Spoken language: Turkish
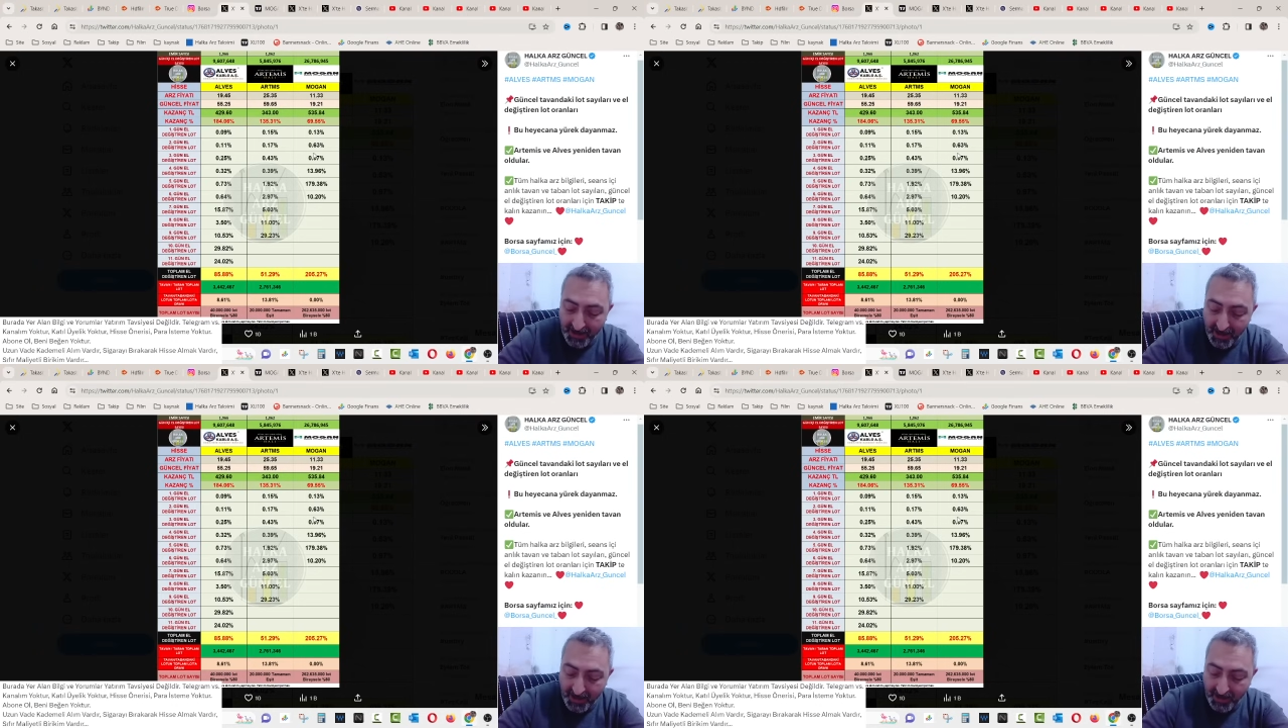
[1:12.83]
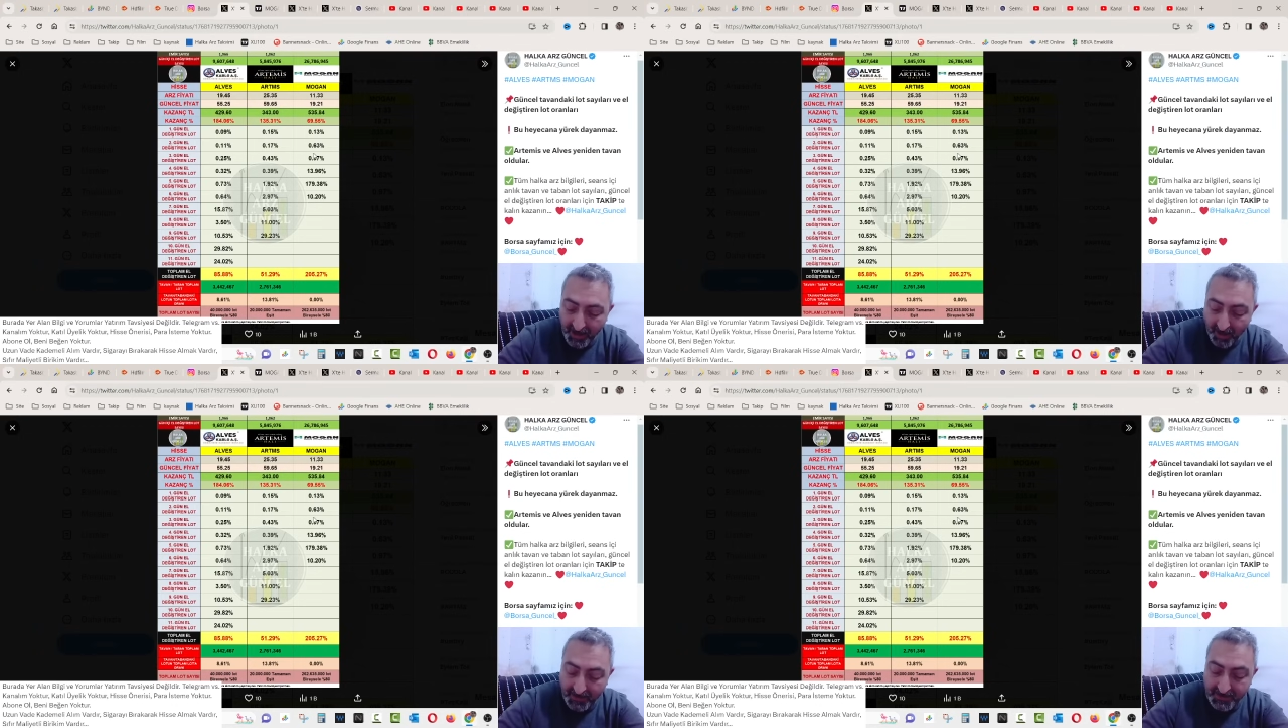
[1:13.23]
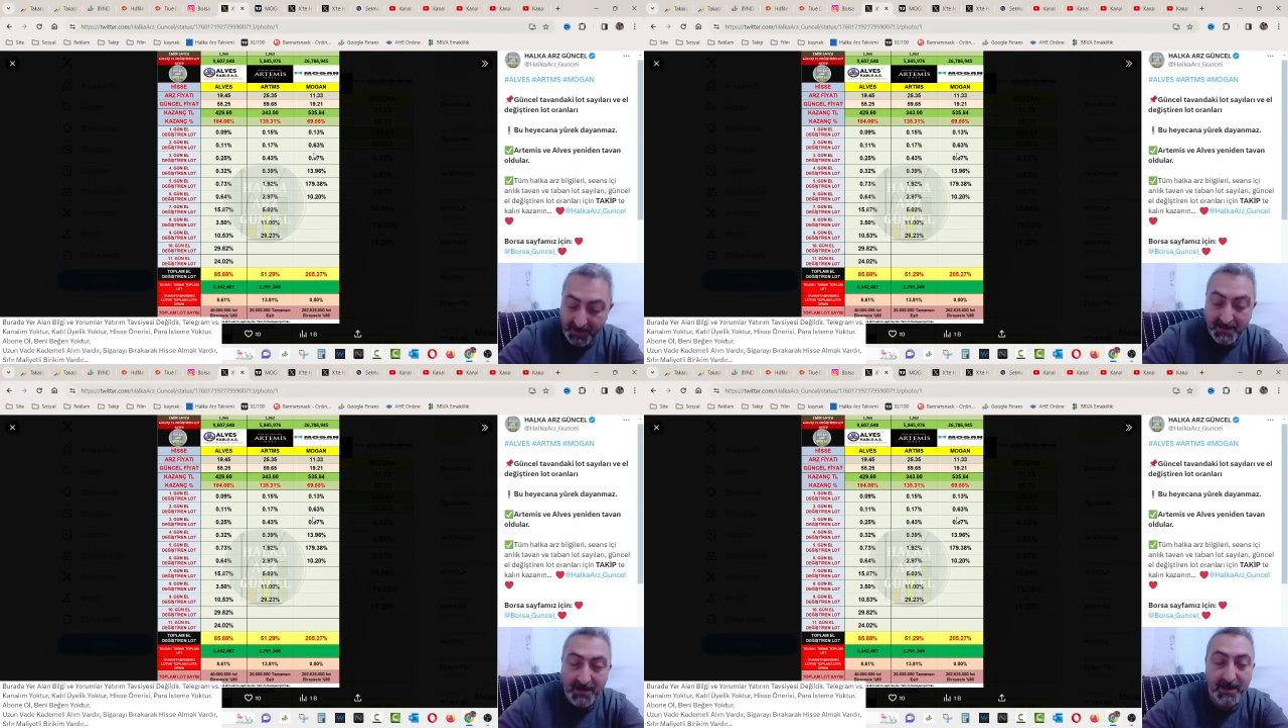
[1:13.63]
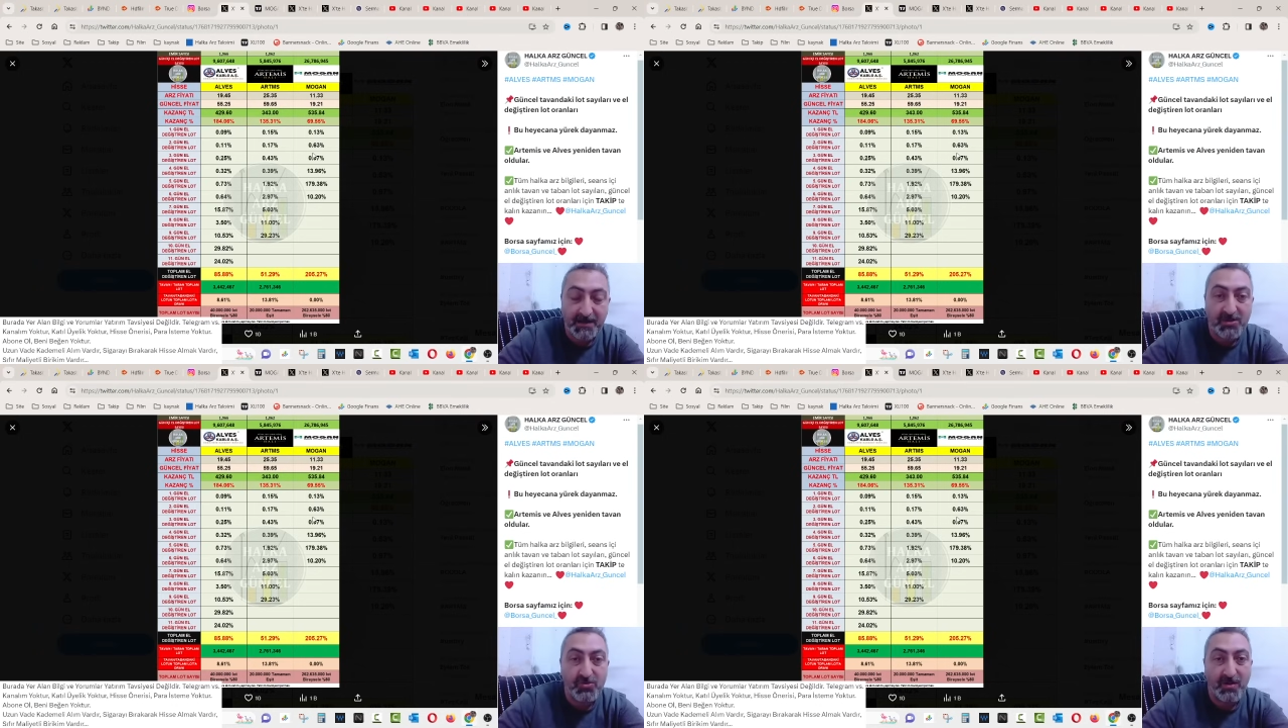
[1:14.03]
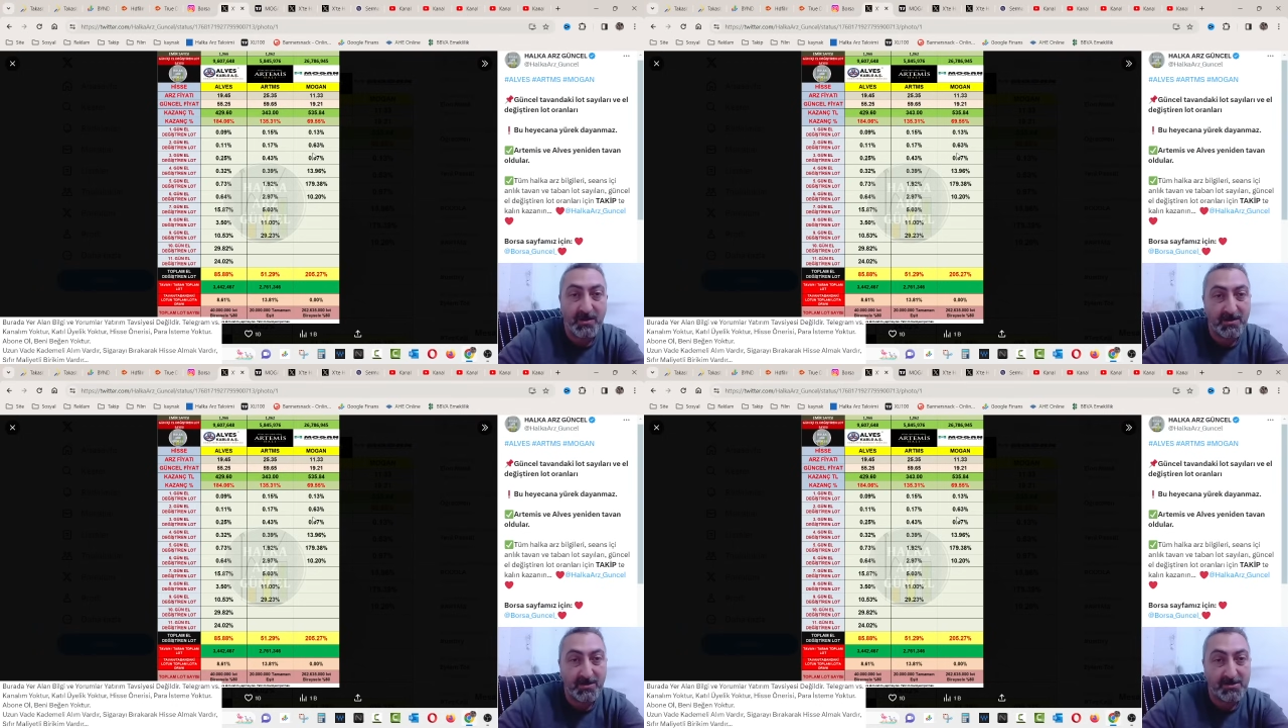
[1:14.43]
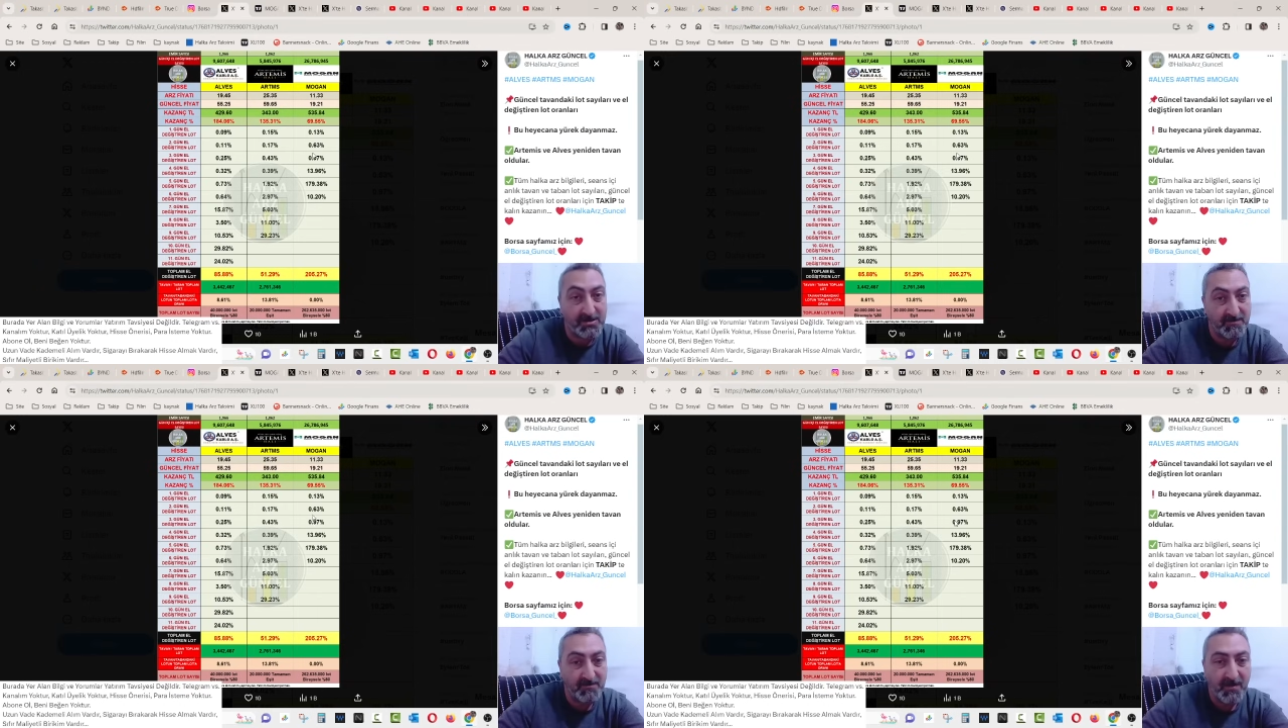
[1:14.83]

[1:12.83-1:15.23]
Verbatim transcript: Enerji de artı yedilerde şu an arkadaşlar.